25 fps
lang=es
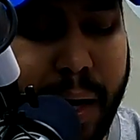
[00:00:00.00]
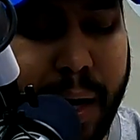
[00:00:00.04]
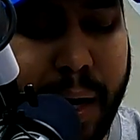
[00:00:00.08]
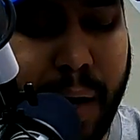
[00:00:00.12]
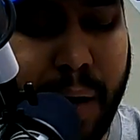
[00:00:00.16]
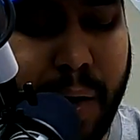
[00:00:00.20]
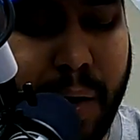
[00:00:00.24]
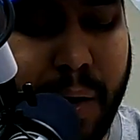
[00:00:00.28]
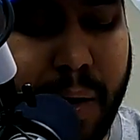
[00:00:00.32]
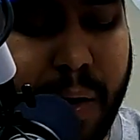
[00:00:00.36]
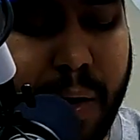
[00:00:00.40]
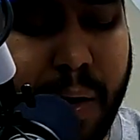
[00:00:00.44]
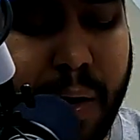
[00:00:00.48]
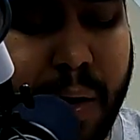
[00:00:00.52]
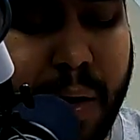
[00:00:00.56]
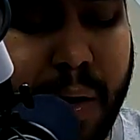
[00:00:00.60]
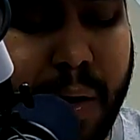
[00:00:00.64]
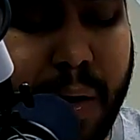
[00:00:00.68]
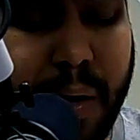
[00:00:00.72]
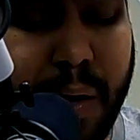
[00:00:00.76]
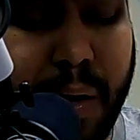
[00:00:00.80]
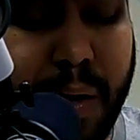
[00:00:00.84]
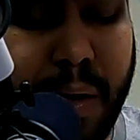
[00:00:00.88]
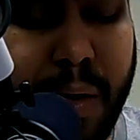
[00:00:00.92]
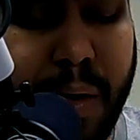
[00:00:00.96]
El juego estaba
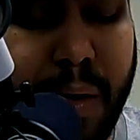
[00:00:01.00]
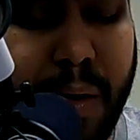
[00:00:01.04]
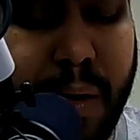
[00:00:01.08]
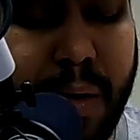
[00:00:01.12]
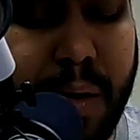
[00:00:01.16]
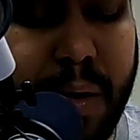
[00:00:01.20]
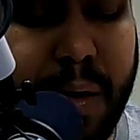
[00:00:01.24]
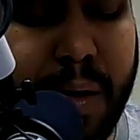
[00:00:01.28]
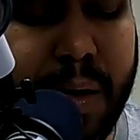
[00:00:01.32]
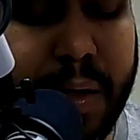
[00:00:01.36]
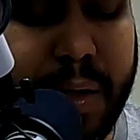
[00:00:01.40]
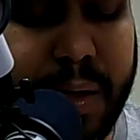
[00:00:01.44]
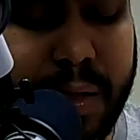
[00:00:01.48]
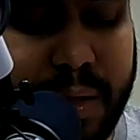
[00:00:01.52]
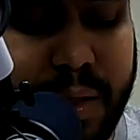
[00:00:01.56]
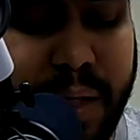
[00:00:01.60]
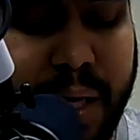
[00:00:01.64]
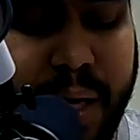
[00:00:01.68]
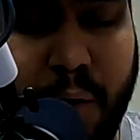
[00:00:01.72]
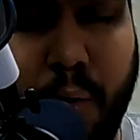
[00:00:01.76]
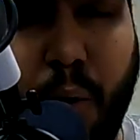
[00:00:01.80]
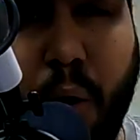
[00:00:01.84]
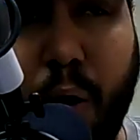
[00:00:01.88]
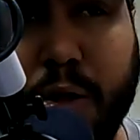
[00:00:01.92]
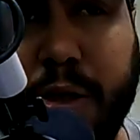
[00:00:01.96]
6 a 2.
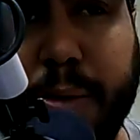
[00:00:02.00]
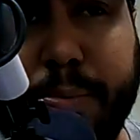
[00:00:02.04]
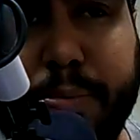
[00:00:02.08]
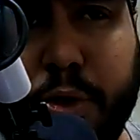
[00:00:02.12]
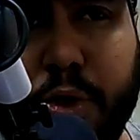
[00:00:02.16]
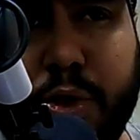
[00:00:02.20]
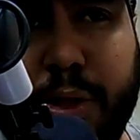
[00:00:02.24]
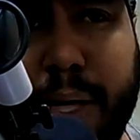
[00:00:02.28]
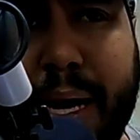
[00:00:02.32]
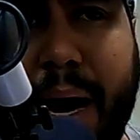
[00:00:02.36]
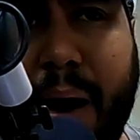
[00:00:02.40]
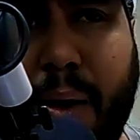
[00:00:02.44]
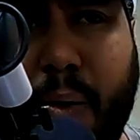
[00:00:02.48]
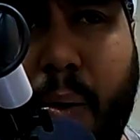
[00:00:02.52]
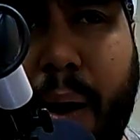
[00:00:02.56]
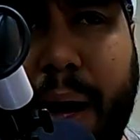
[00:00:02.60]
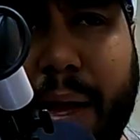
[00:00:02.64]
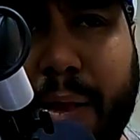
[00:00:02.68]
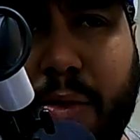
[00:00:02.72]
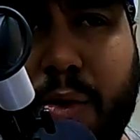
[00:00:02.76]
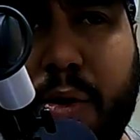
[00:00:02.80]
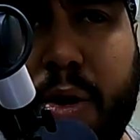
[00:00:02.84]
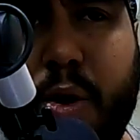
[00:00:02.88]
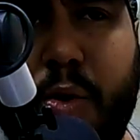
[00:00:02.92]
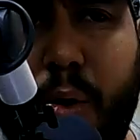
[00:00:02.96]
Sí, luego se puso 6 a
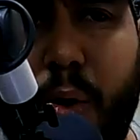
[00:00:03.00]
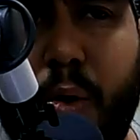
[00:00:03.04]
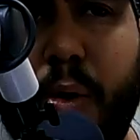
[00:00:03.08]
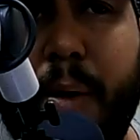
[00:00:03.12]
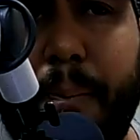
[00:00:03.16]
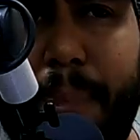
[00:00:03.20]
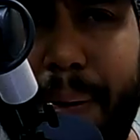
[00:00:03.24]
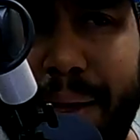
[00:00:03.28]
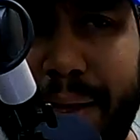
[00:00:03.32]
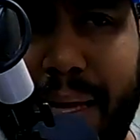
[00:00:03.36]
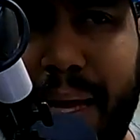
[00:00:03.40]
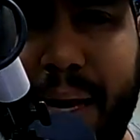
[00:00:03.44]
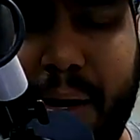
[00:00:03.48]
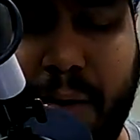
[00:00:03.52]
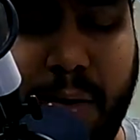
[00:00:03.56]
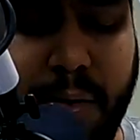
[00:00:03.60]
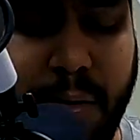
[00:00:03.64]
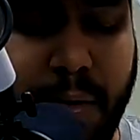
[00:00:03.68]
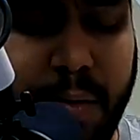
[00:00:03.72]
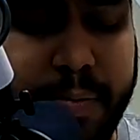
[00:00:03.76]
4 y luego lo empataron.